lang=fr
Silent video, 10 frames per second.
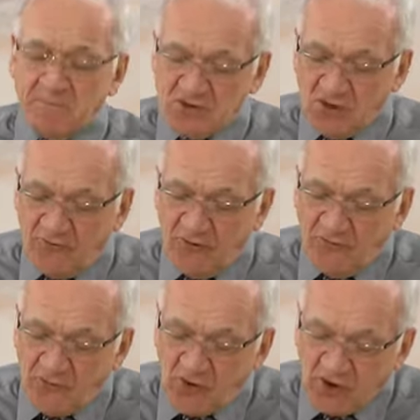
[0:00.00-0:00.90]
Puis je veux
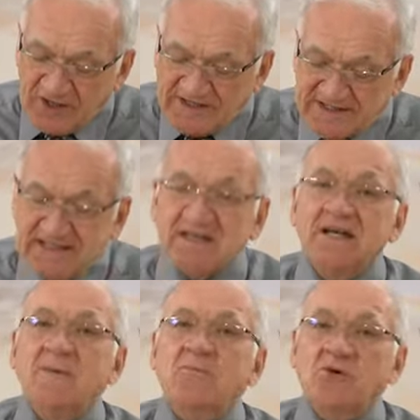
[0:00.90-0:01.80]
vous le redire
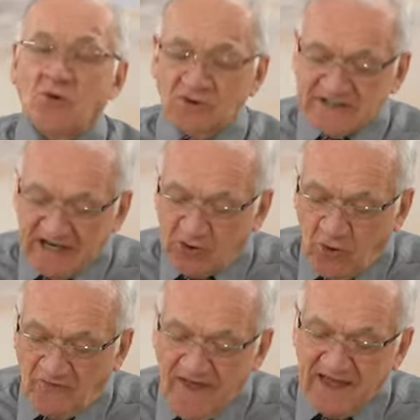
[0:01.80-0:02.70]
pour qu'on s'en
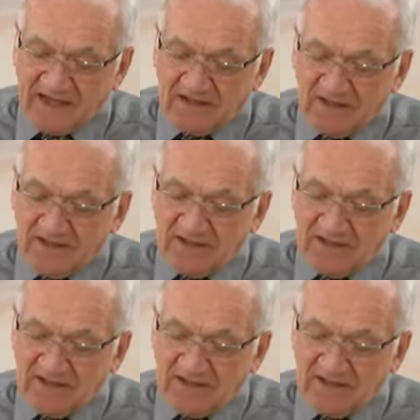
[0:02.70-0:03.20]
convainque